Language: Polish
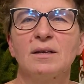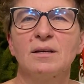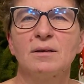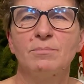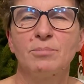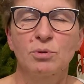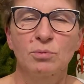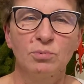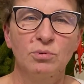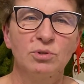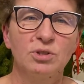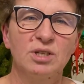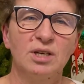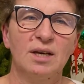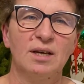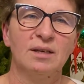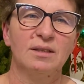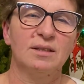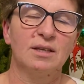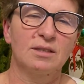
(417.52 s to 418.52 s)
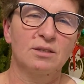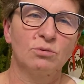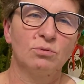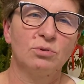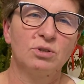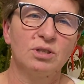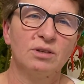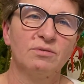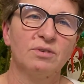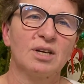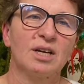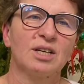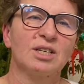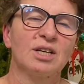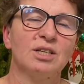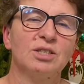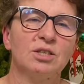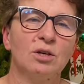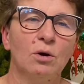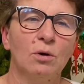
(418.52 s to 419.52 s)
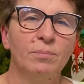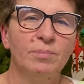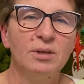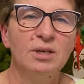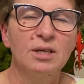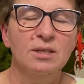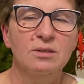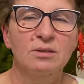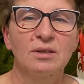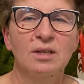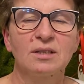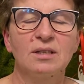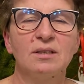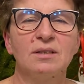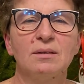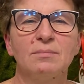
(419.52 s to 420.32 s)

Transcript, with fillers: Próbujcie, testujcie, wyrażajcie opinie, co na ten